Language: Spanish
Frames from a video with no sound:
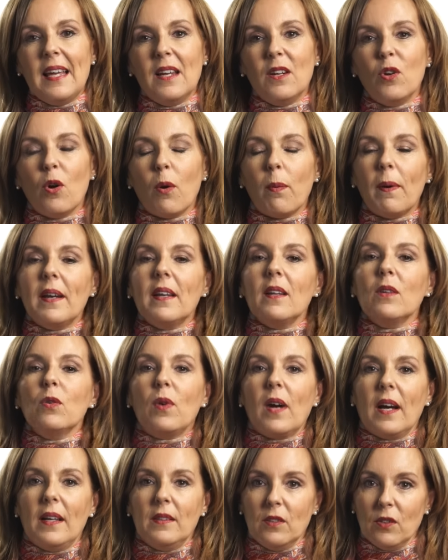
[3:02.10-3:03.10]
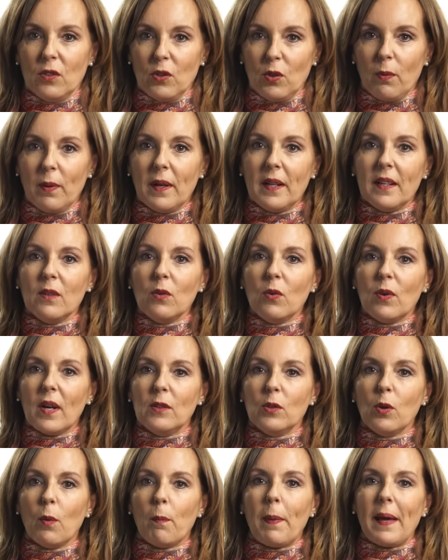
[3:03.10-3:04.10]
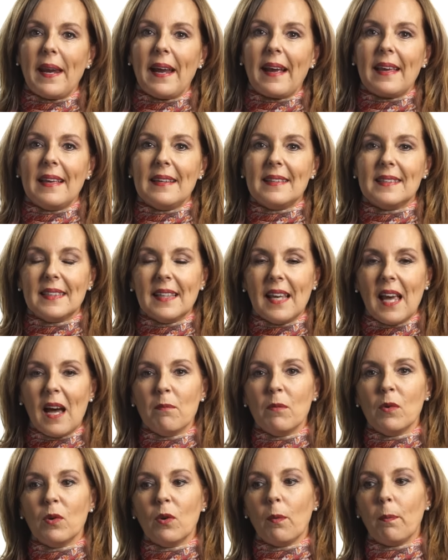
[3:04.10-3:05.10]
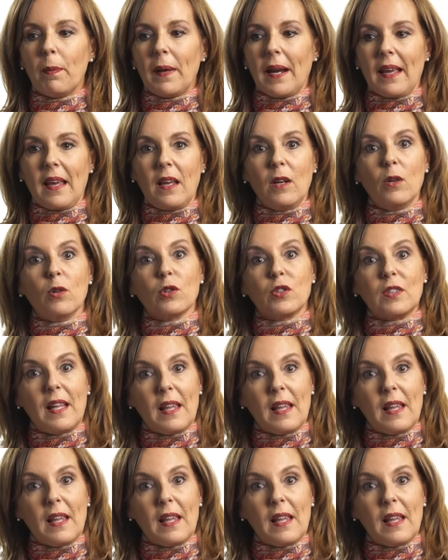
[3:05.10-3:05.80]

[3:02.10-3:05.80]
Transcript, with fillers: nos van educando, nos van educando para que seamos, para que nos